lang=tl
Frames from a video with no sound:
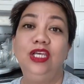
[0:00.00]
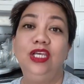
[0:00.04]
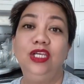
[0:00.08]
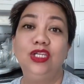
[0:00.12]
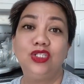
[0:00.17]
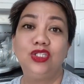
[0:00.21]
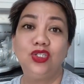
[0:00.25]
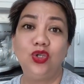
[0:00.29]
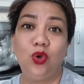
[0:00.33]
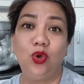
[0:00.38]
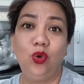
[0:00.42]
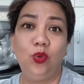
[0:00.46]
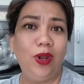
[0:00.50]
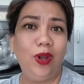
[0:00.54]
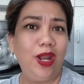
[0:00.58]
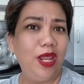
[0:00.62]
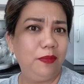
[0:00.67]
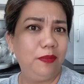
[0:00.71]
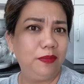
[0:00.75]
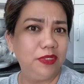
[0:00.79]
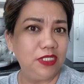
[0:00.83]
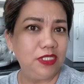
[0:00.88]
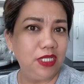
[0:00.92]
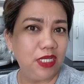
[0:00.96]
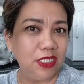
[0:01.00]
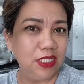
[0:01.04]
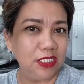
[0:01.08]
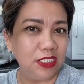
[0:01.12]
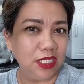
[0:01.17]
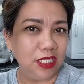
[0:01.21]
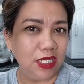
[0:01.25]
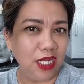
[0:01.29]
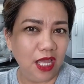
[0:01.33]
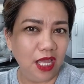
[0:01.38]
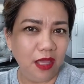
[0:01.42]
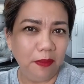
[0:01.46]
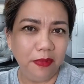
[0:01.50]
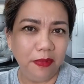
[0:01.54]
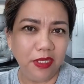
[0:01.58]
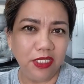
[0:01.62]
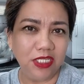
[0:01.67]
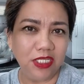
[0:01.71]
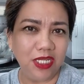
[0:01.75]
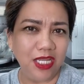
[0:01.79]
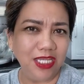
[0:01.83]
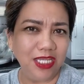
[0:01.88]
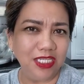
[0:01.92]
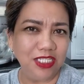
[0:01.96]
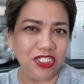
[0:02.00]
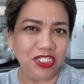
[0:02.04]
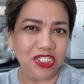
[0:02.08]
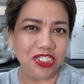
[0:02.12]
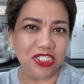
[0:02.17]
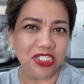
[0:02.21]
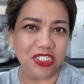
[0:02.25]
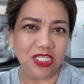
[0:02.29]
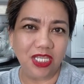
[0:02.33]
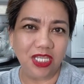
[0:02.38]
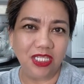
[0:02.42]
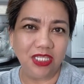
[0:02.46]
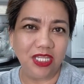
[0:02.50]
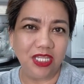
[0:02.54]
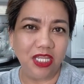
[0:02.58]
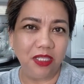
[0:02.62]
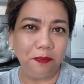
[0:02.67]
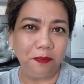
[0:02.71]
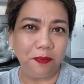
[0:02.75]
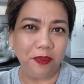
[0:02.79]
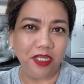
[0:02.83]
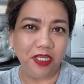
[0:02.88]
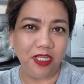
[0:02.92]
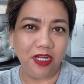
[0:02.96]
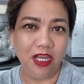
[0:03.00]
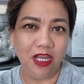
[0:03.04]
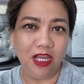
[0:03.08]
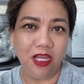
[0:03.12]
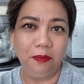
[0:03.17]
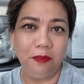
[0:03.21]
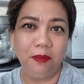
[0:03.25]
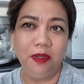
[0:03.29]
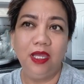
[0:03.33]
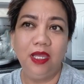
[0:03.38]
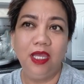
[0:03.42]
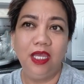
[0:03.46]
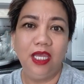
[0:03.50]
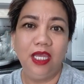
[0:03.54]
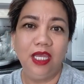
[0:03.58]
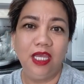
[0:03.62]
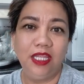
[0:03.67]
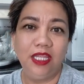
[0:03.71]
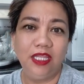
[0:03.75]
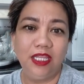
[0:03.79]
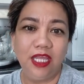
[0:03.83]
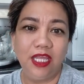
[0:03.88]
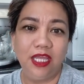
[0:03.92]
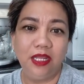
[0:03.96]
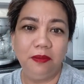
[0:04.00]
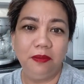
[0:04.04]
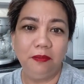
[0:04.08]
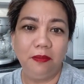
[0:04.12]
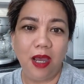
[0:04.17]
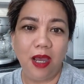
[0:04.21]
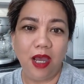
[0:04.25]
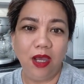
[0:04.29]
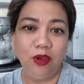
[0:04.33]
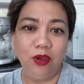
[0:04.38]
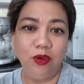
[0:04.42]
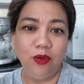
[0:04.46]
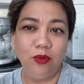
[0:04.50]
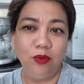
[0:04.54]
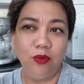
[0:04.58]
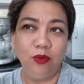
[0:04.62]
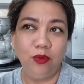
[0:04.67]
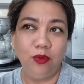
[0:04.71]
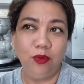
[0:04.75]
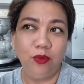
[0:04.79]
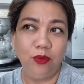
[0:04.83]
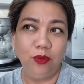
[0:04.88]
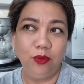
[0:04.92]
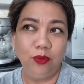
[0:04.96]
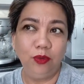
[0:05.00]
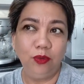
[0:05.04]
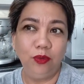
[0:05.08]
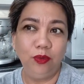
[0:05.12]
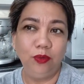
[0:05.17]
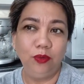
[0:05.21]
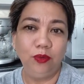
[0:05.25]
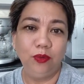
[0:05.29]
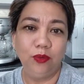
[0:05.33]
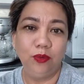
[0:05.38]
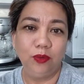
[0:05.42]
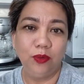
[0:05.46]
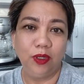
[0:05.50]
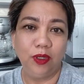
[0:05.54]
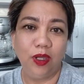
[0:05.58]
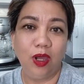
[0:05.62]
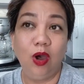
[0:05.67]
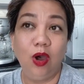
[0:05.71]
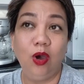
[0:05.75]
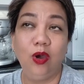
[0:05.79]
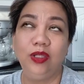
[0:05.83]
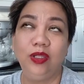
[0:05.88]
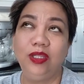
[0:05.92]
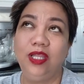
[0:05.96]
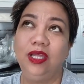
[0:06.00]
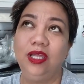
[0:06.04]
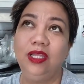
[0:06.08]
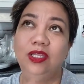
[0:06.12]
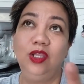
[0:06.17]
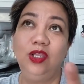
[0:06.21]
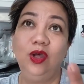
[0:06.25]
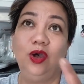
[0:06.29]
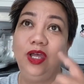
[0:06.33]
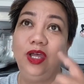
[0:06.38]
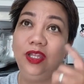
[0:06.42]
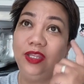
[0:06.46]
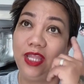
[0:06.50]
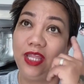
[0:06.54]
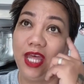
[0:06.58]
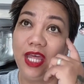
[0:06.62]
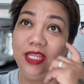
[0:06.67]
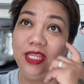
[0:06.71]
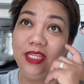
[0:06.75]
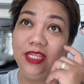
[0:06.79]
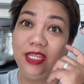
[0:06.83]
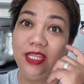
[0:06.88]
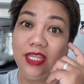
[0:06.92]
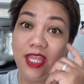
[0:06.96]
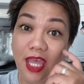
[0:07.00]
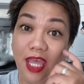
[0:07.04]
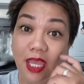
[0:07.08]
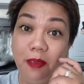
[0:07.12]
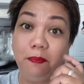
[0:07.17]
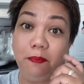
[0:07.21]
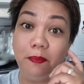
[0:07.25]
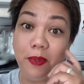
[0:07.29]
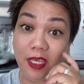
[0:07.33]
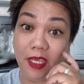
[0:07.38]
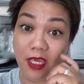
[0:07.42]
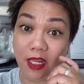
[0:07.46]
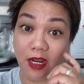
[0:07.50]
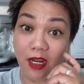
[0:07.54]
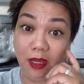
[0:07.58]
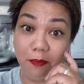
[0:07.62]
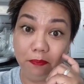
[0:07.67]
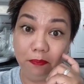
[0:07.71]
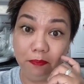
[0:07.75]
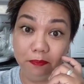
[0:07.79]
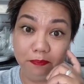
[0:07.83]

So, wala naman silang sinabi. They just said they'll pick it up. And then, bago, oh, no, and then they pick it up.